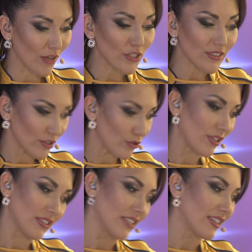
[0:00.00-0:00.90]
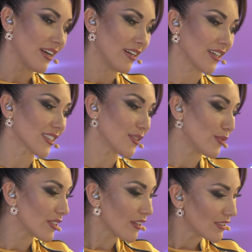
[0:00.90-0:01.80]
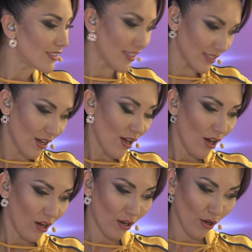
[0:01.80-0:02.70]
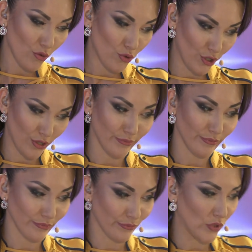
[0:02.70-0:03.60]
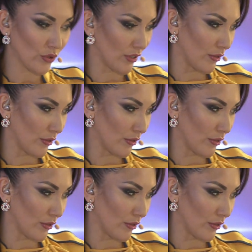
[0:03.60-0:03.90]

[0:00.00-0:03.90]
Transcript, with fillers: а вот эта история театральная, она тебе стала интересна а, уже, ну, так,